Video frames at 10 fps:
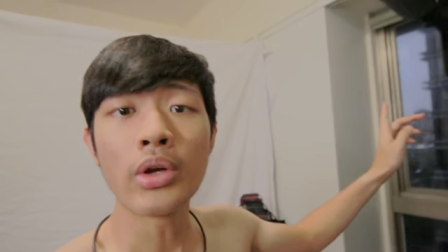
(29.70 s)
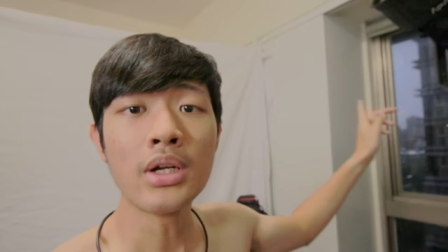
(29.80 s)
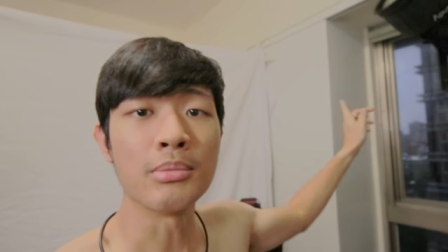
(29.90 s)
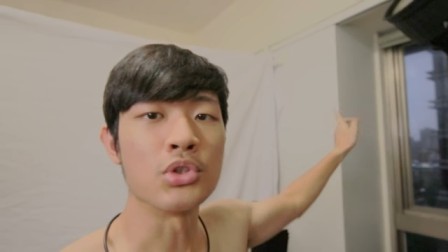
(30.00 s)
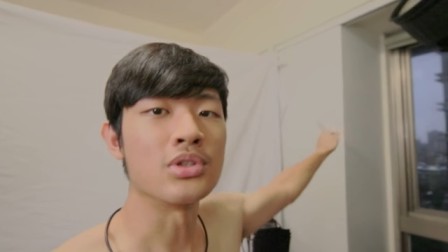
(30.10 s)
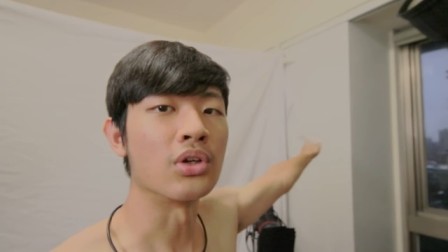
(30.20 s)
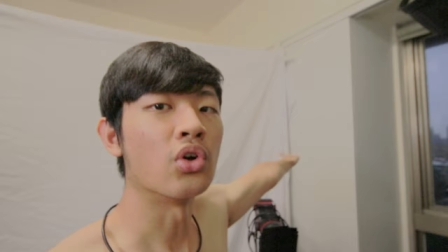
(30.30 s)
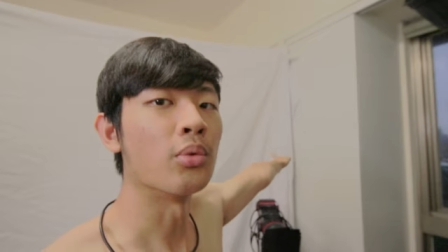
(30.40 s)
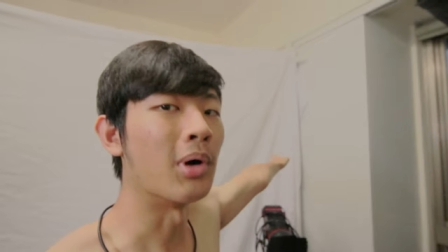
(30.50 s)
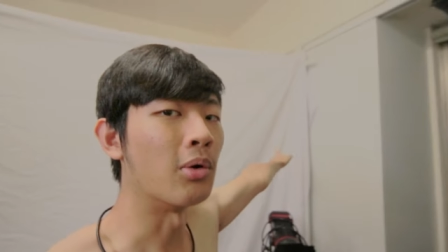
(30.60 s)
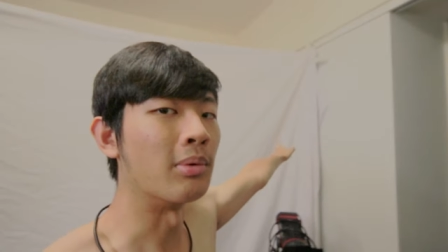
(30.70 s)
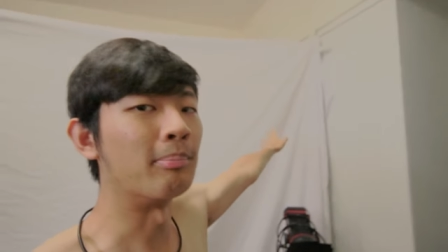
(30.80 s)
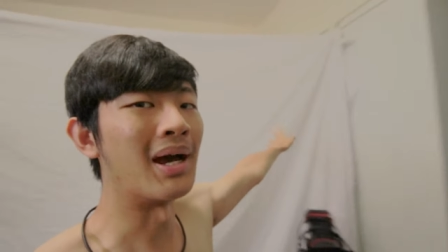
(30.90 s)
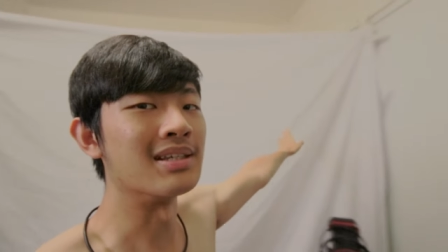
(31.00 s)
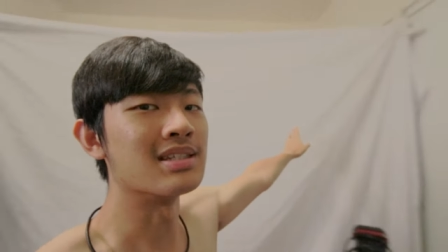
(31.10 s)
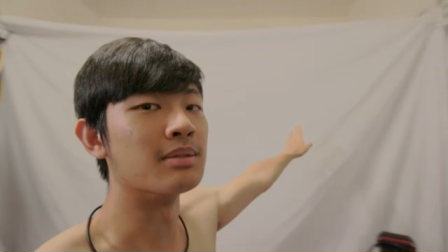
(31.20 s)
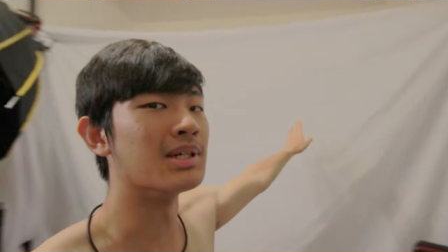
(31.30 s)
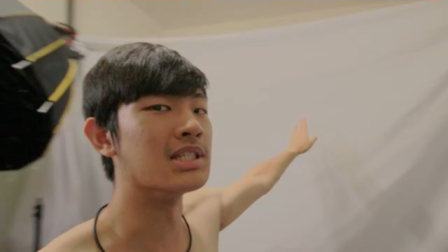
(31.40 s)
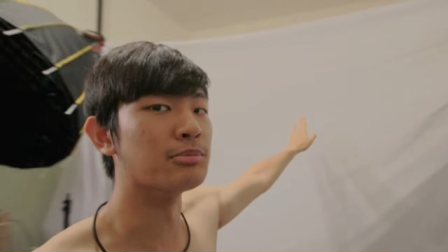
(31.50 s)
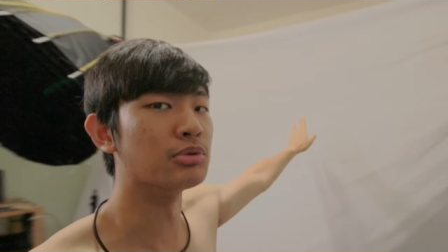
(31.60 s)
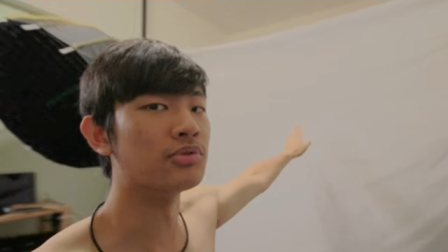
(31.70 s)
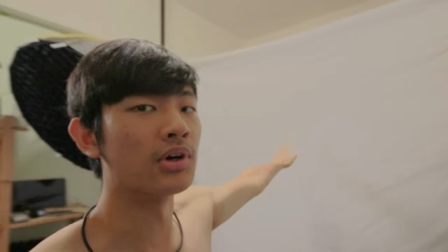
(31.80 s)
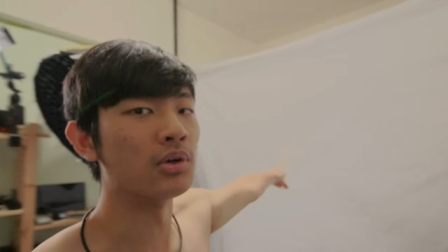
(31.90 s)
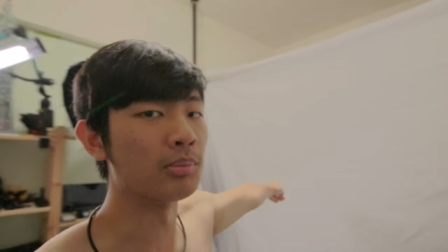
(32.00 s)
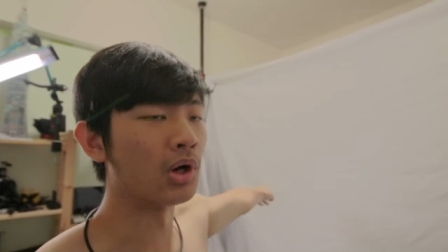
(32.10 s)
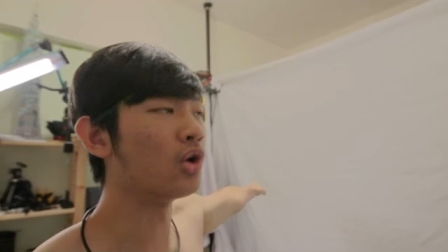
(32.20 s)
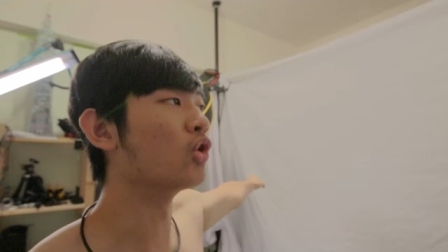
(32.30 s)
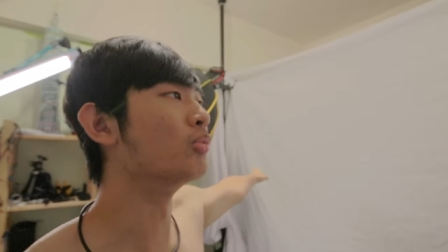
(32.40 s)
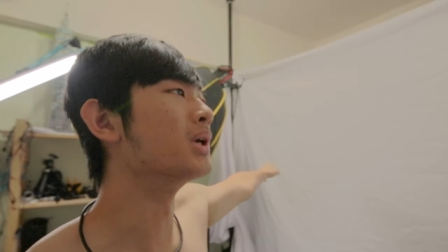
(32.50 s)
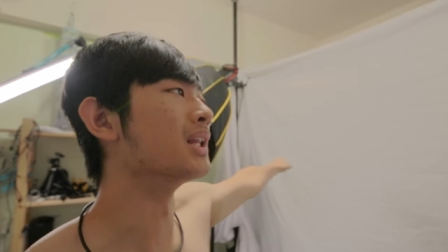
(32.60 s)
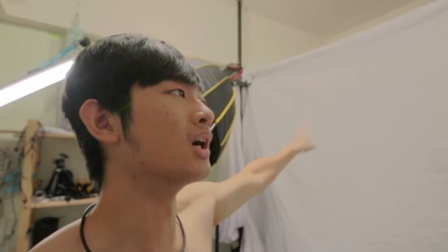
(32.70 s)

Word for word: 那我们就成功的把我们的白色背景布放到我们的后面。